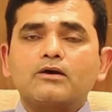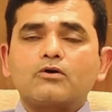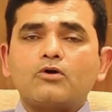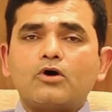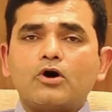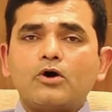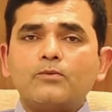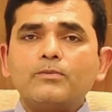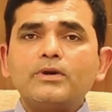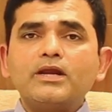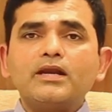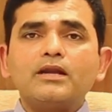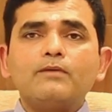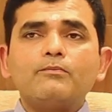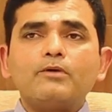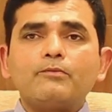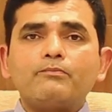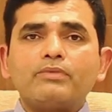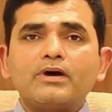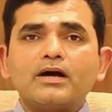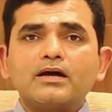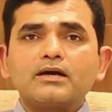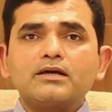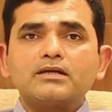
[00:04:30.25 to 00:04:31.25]
காமனாக நம்ம
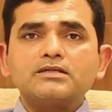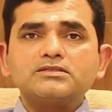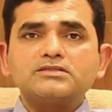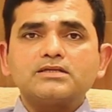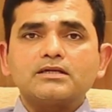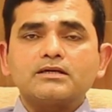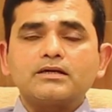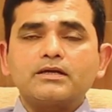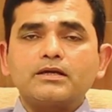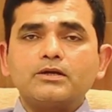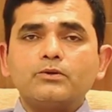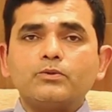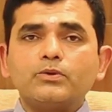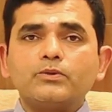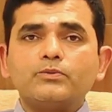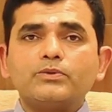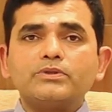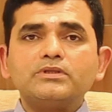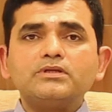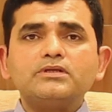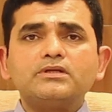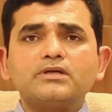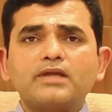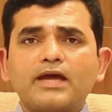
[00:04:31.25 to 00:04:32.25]
பார்க்குற சர்க்கரை நோய்
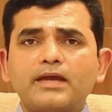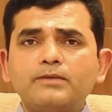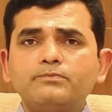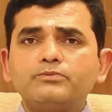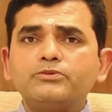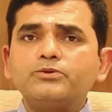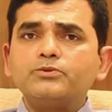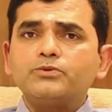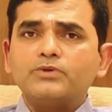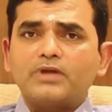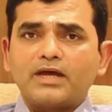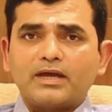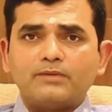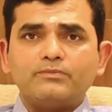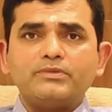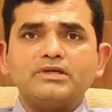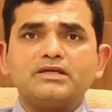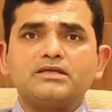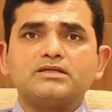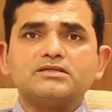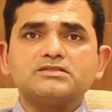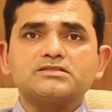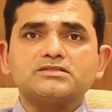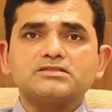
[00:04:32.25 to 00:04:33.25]
வந்து டைப் டூ
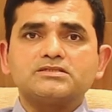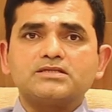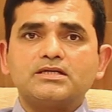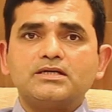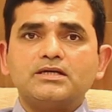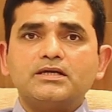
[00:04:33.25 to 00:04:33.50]
டயபிட்டிஸ்